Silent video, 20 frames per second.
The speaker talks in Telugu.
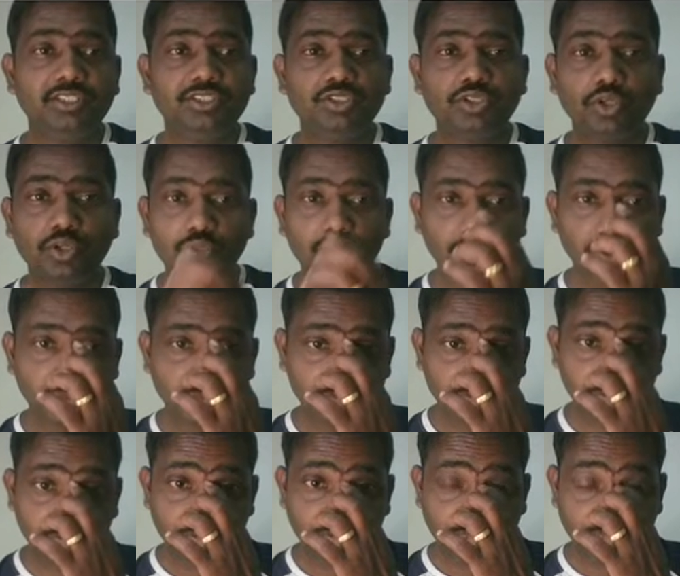సో
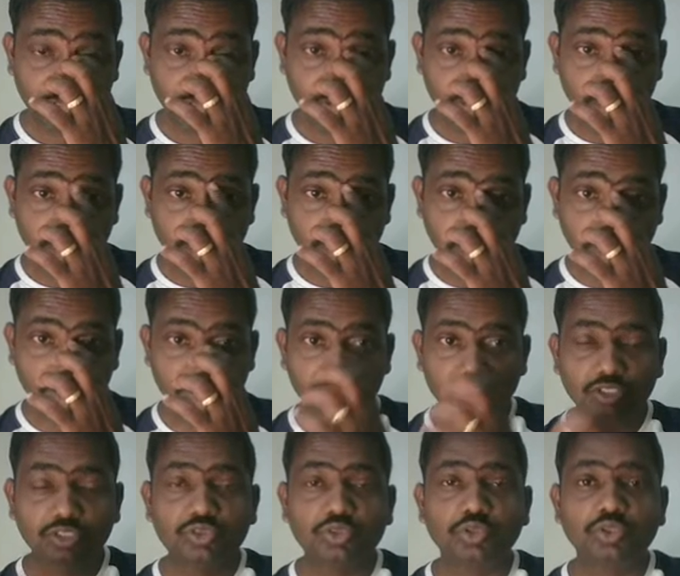మనం
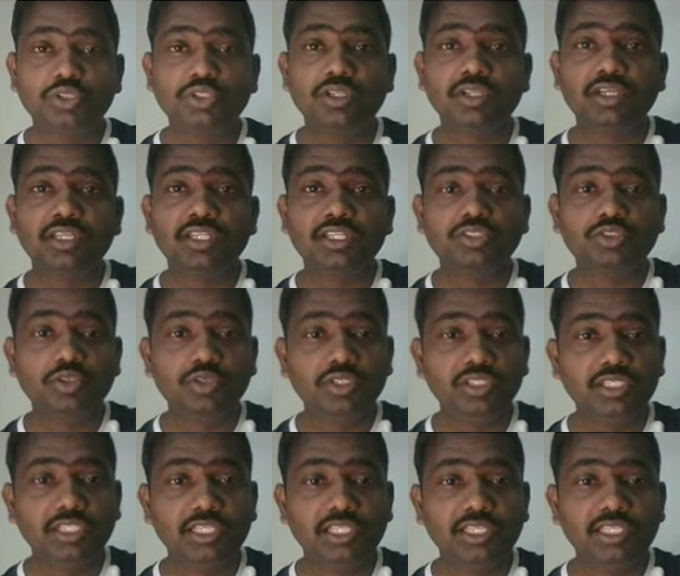ఇది చూస్తున్నాం కదా సో
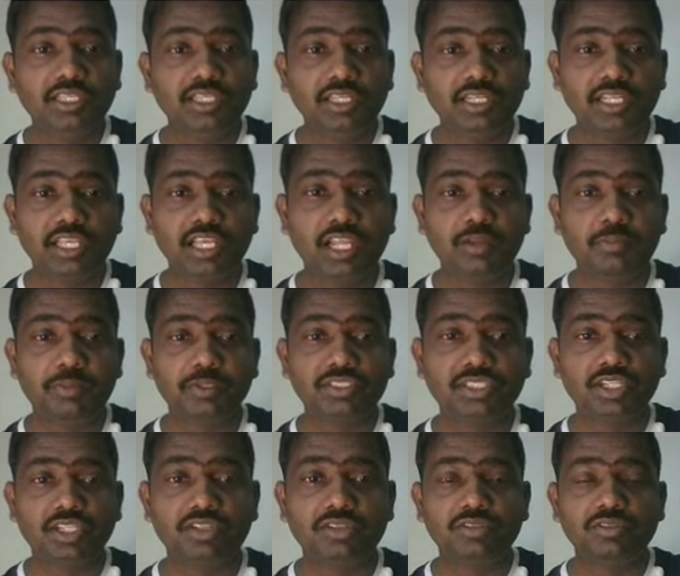ఇది రియల్
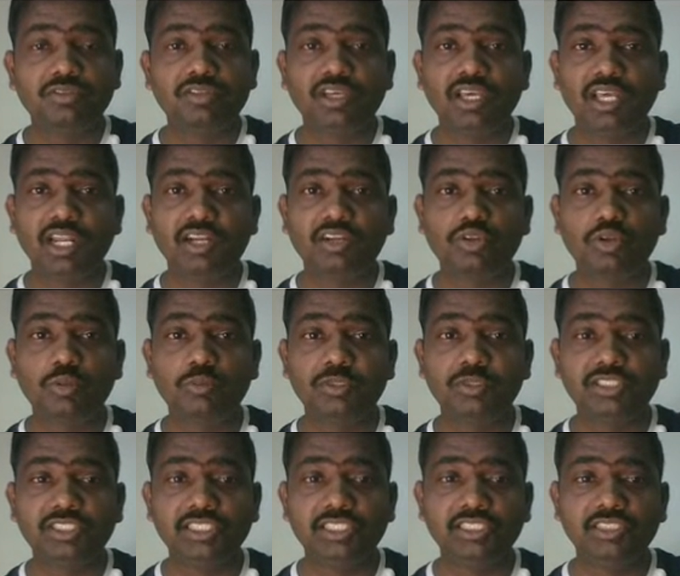పిక్చరు ఎలక్ట్రో
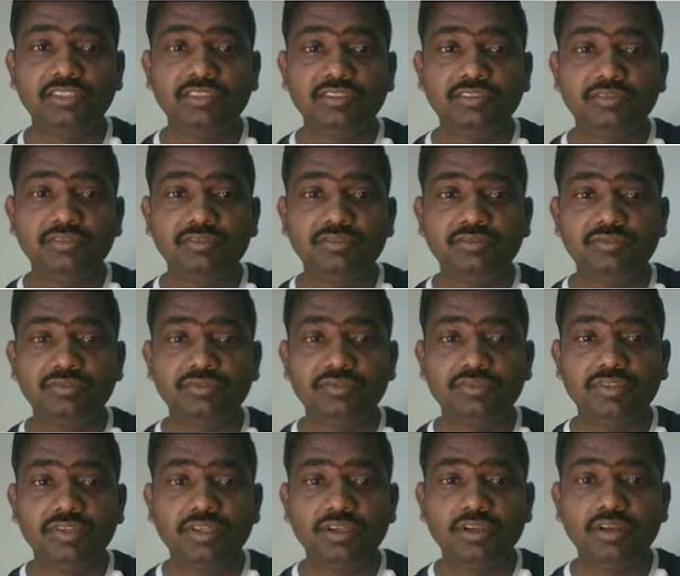మెషినింగ్
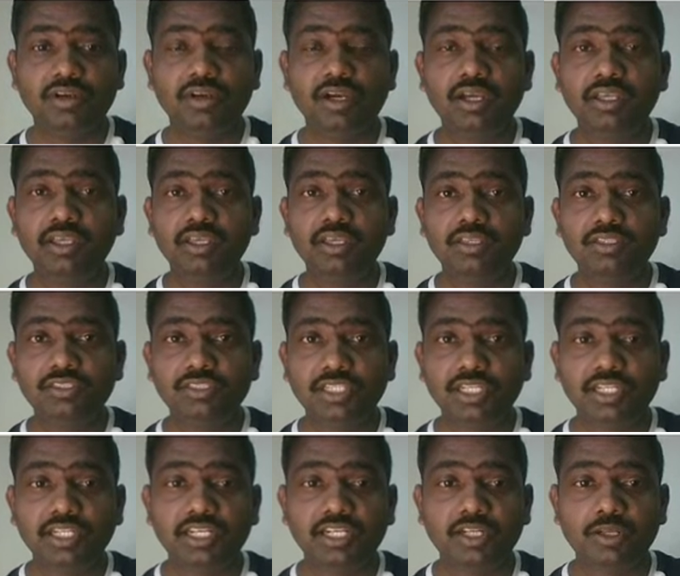అయ్యి
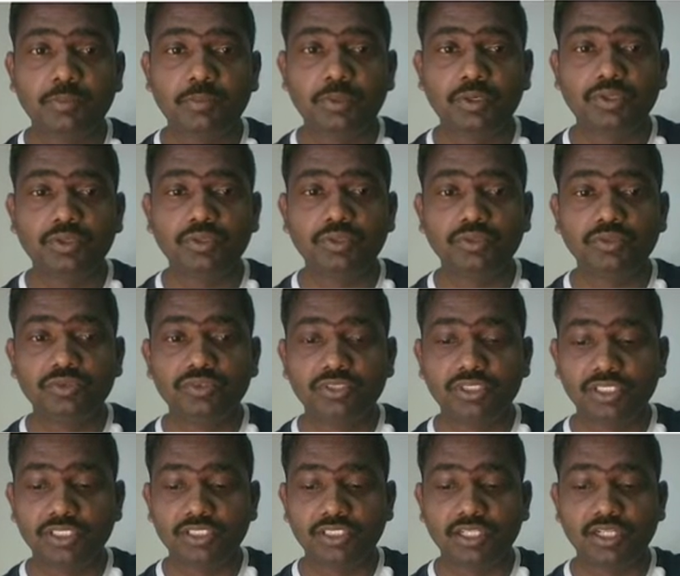జరిగేటప్పుడు
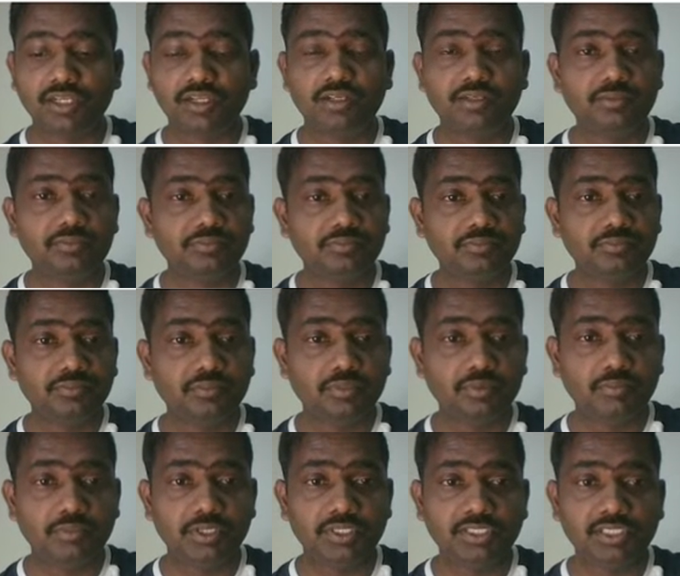తీసిన
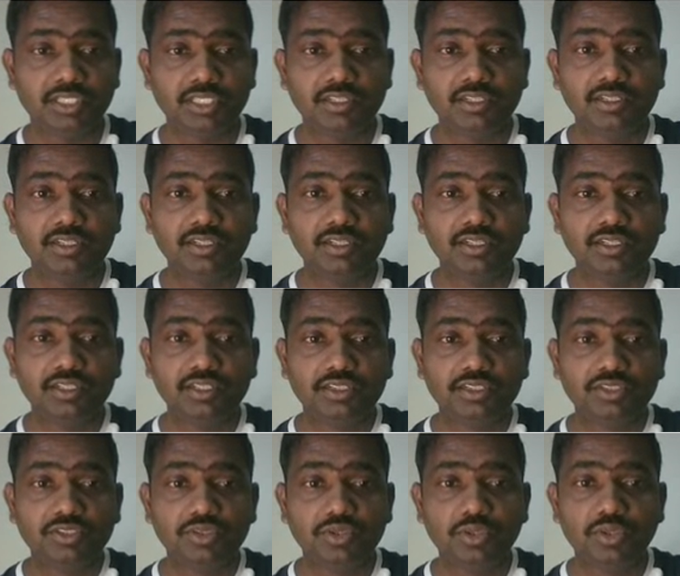పిక్చర్
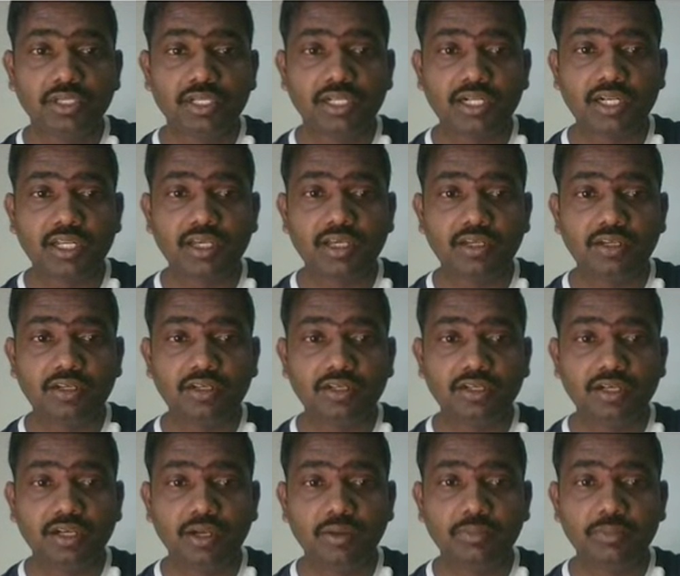సో ఇక్కడ
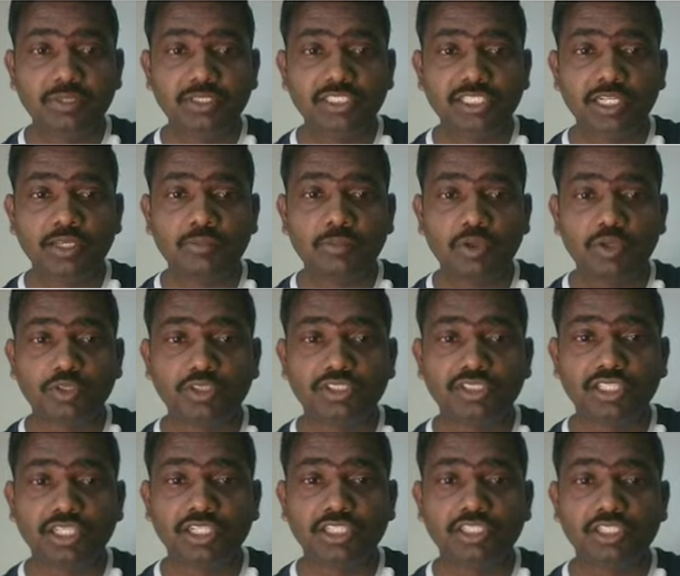ఆ మిషనింగ్
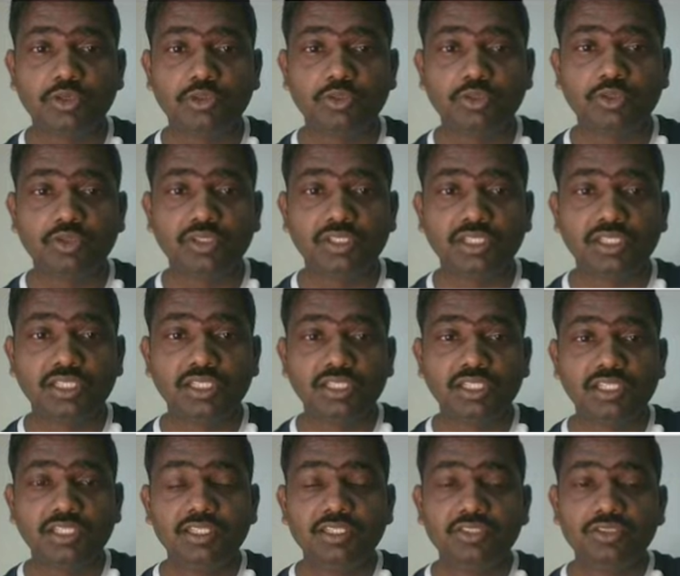ప్రాసెస్ అనేది అవుతుంది
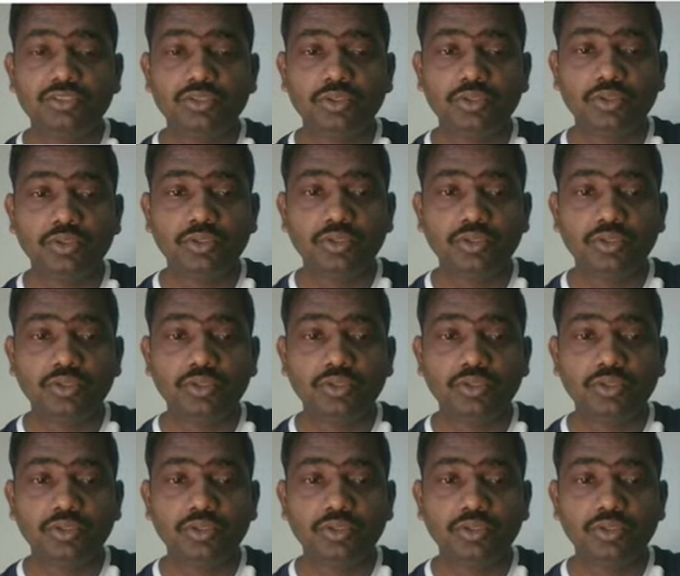సో